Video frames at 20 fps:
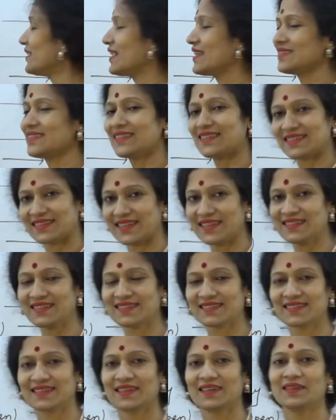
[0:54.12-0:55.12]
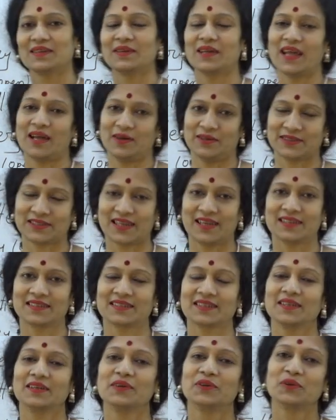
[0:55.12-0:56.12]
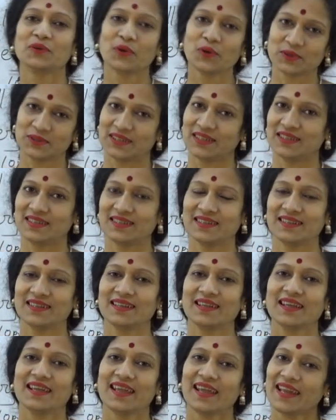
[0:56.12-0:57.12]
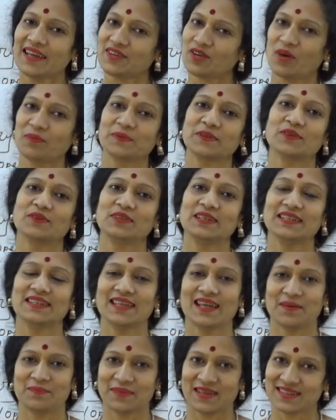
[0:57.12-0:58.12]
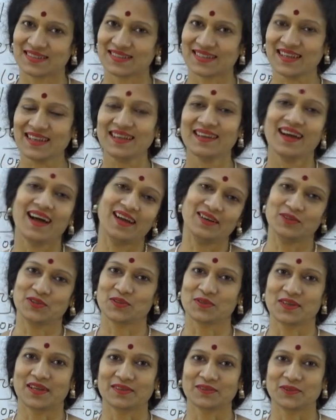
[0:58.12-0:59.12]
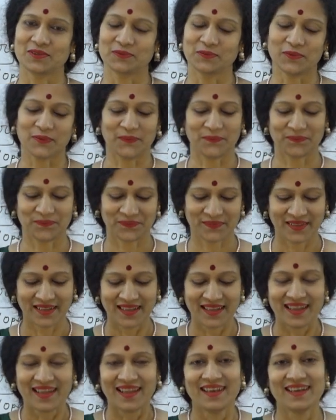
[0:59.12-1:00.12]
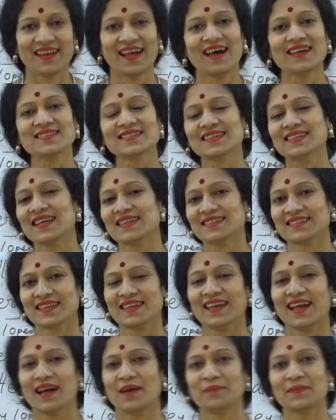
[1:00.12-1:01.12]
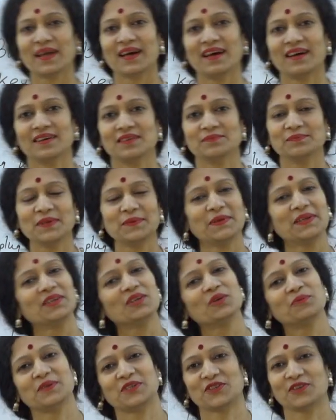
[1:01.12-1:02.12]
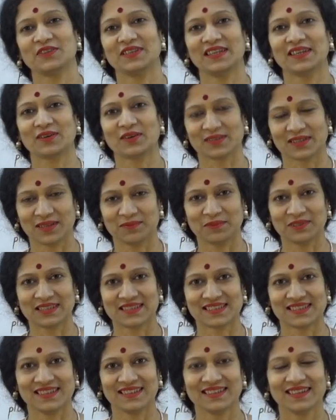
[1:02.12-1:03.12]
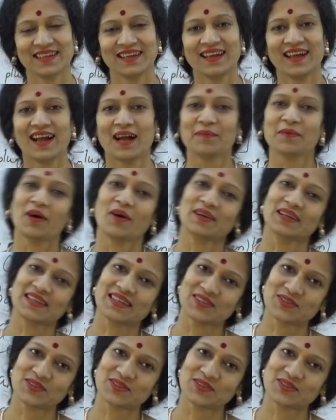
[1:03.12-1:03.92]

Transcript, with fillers: রেজিস্টেন্স অর্থাৎ রোধ এই টপিকগুলি নিয়ে আমরা আজকে আলোচনা করব লাস্ট ক্লাসে আমরা বিভিন্ন বিষয় নিয়ে কথা বলেছি আমরা অনেক